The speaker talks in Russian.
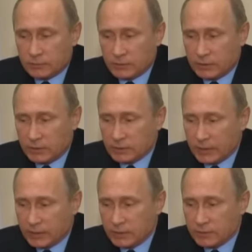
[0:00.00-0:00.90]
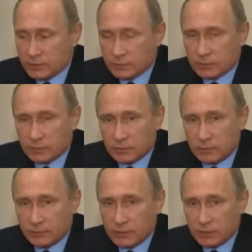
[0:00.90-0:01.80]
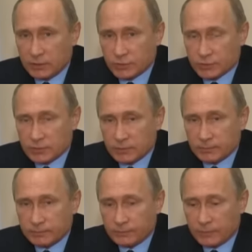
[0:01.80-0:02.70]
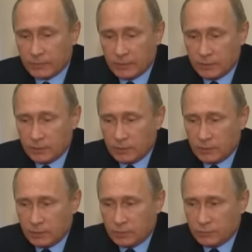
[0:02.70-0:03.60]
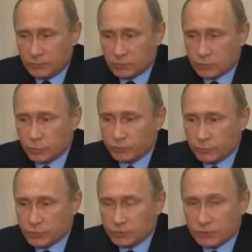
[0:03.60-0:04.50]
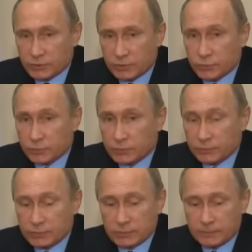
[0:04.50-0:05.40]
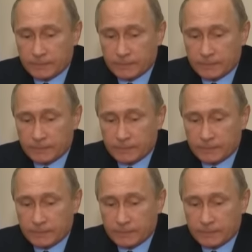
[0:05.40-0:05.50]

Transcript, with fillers: В такие трагедии и в такие часы, безусловно, очень важно чувствовать